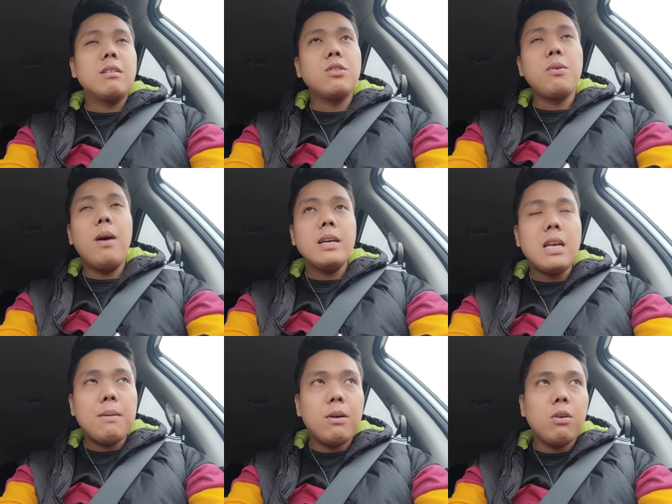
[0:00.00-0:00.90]
So yung mga
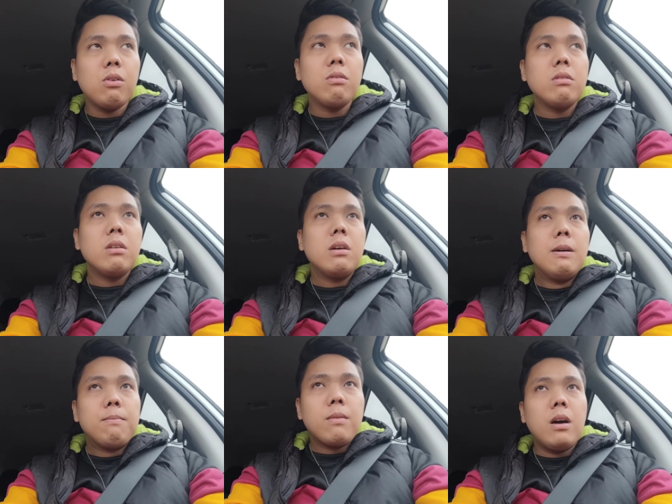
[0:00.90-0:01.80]
kasama ko,
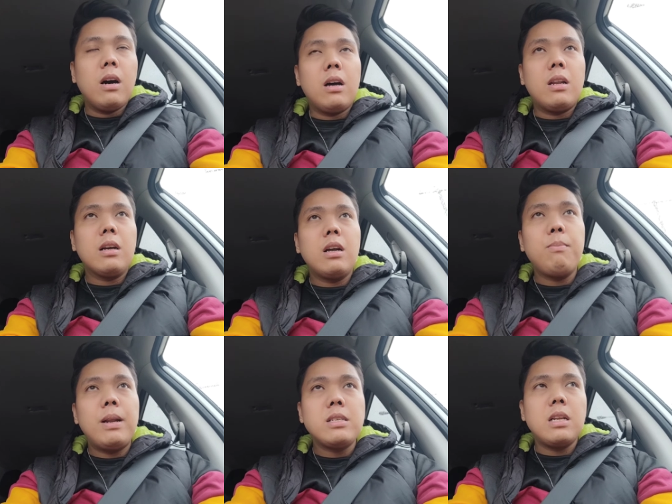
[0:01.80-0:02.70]
uh, ah, nag ano
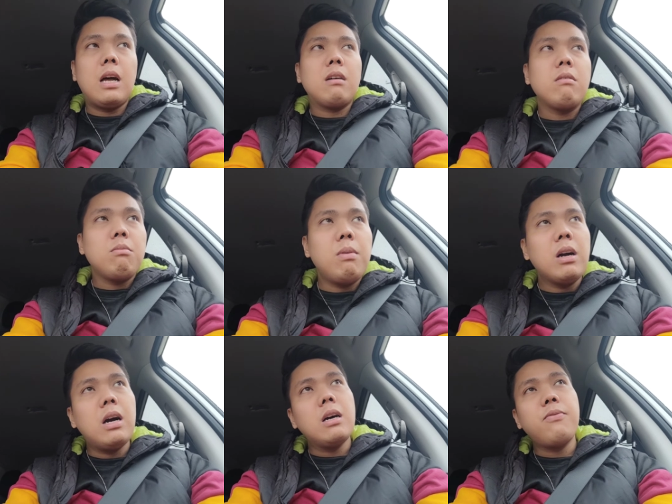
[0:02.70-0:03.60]
pa lang sila
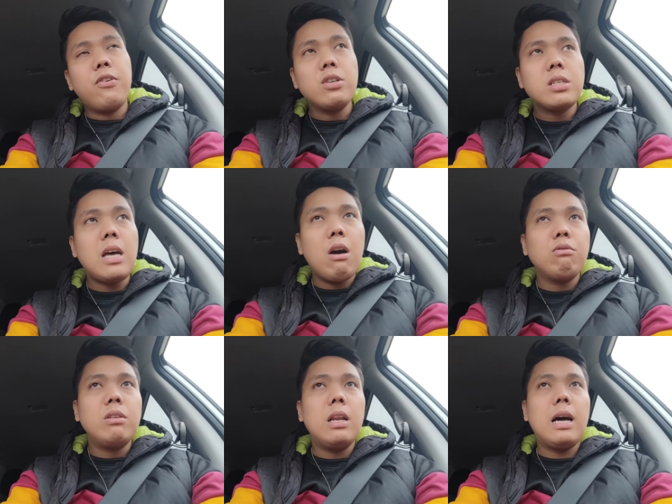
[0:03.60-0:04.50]
kumbaga first
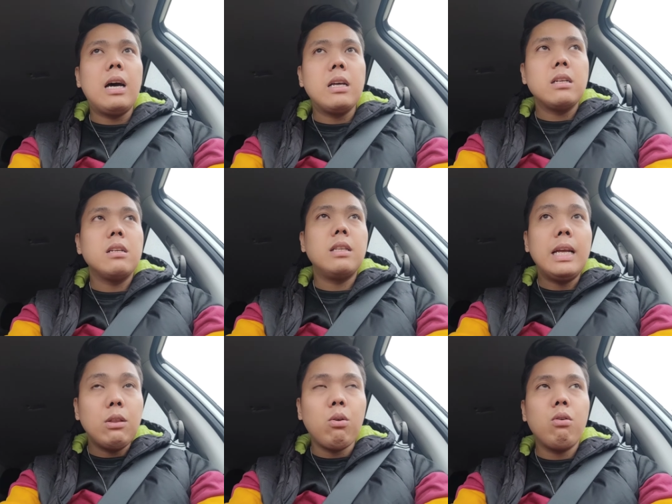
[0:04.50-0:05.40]
sahod nila
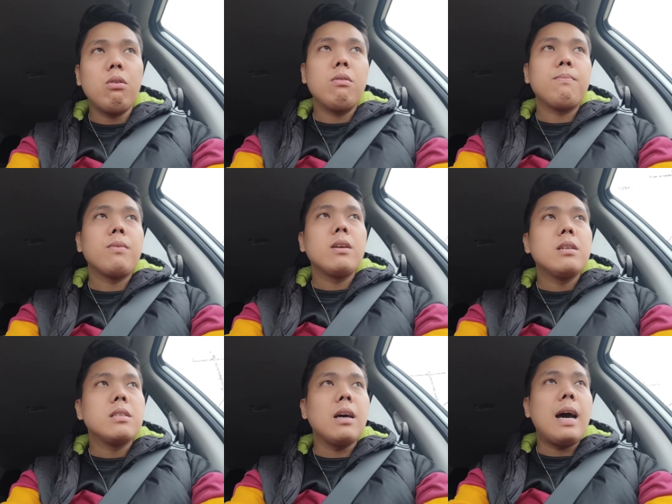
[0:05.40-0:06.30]
dito
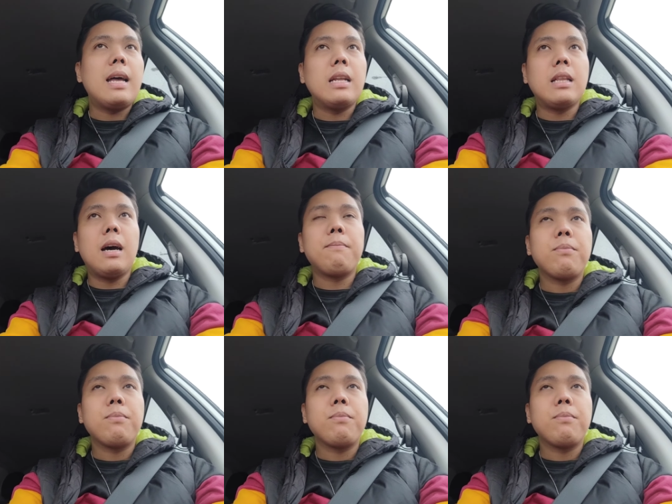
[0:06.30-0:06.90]
sa Canada